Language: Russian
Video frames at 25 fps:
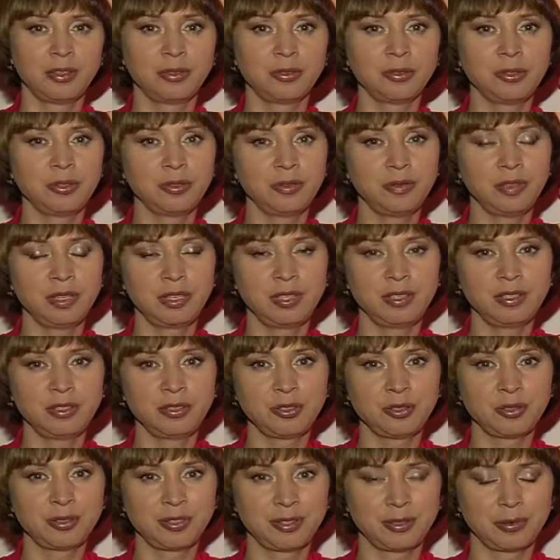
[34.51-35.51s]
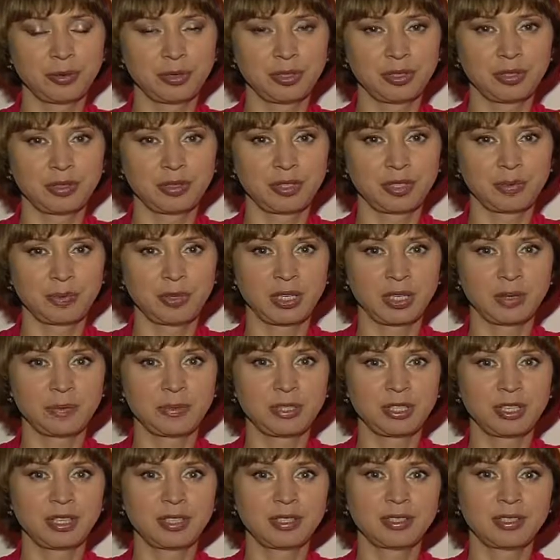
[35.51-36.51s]
но неуверенно чувствуете себя,
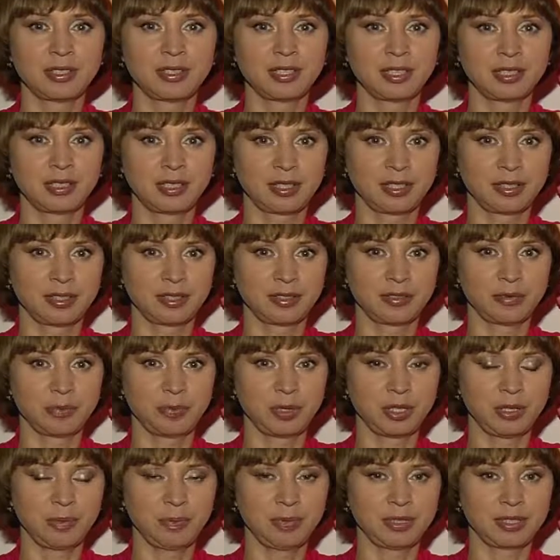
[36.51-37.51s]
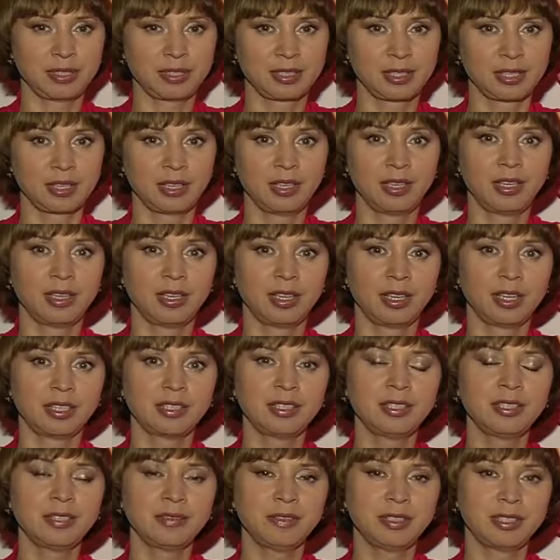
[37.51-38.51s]
общаясь с иностранцем в переписке, и
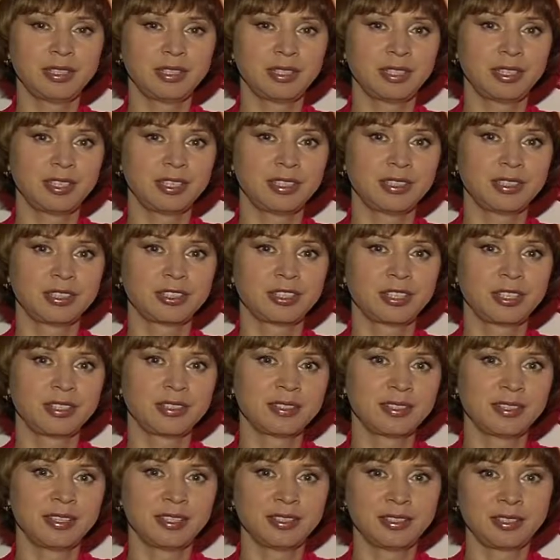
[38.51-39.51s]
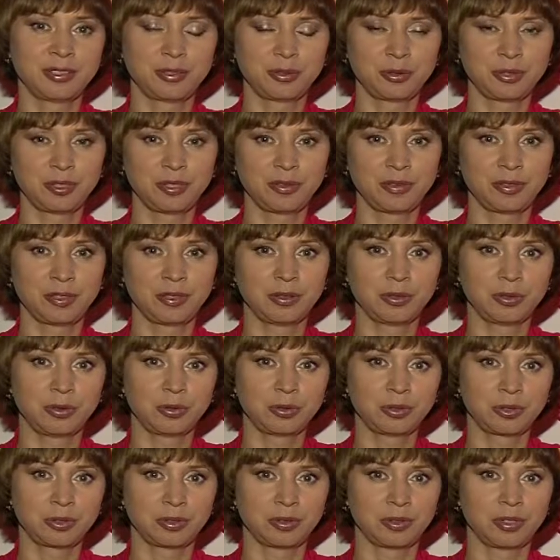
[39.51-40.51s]
от этого теряете шанс найти родственную
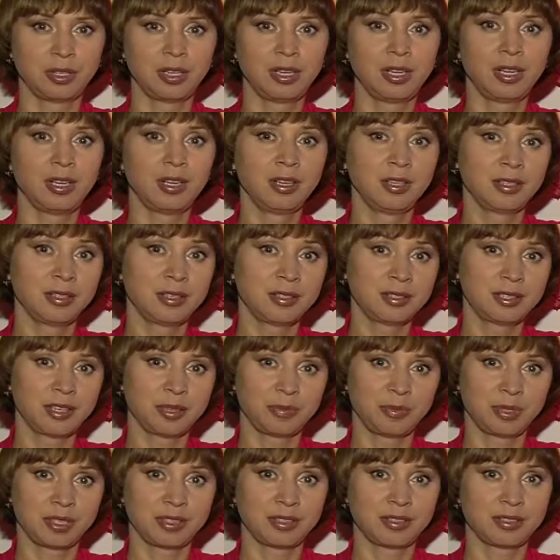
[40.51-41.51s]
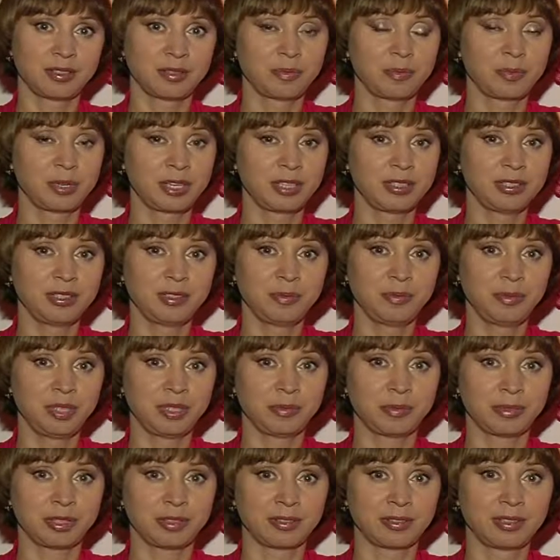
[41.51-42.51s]
душу, не заметить, пройти
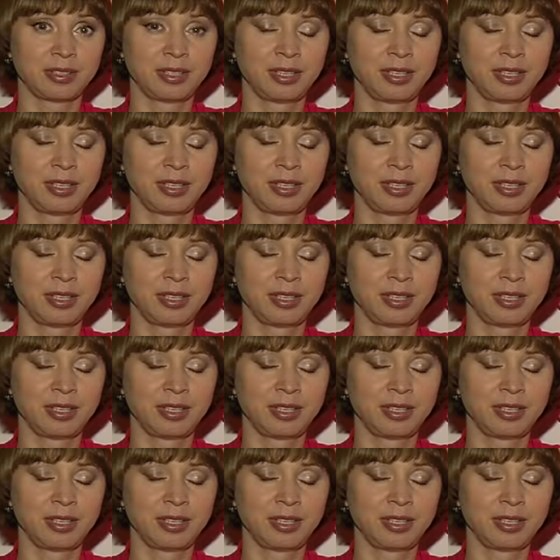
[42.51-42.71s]
мимо.